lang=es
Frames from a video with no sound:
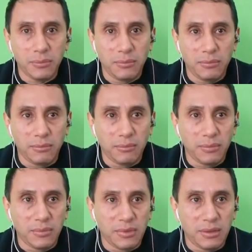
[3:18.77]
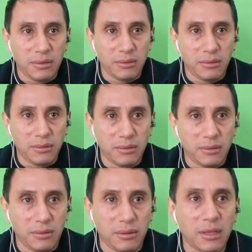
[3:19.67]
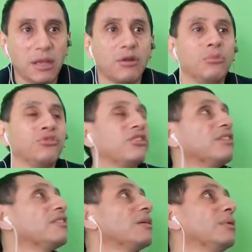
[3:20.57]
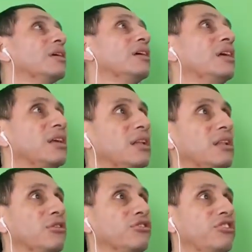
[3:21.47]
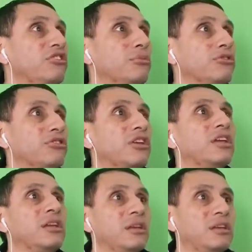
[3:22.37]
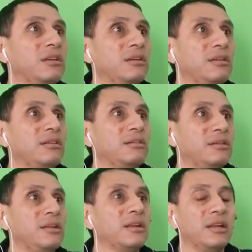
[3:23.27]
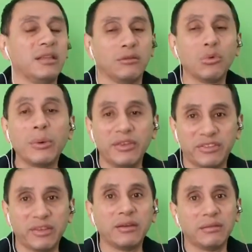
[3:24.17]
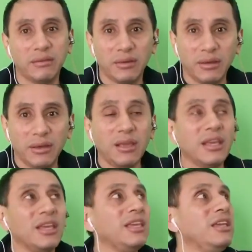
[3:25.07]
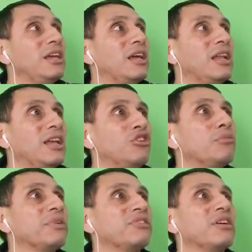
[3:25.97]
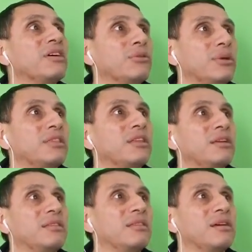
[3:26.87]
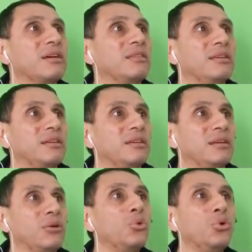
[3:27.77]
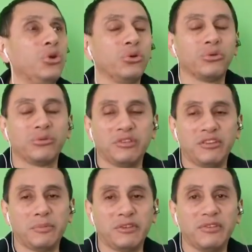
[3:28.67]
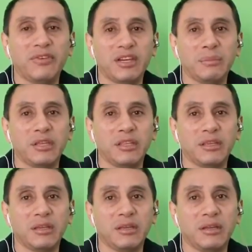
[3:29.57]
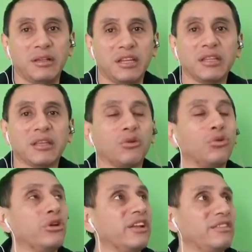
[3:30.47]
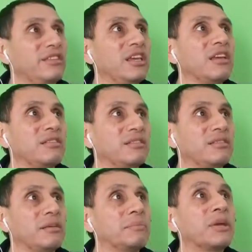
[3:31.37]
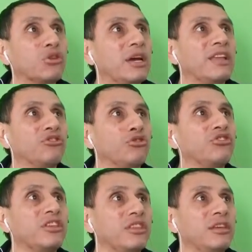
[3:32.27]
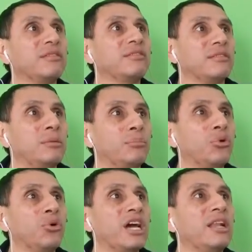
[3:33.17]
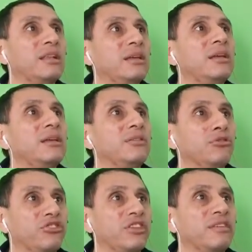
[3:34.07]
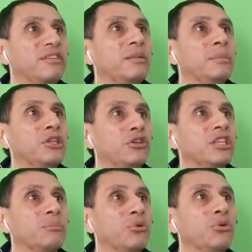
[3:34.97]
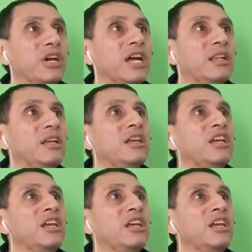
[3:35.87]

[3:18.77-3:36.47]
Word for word: Peña Herrera Castillo lo está viendo. Como ustedes saben, eh, los sismos eh, en realidad no avisan. Y el año pasado, el 30 de julio, específicamente el 30 de julio a las 10, perdón, a las 12.10 tiempo local, 12.10 del mediodía tiempo local,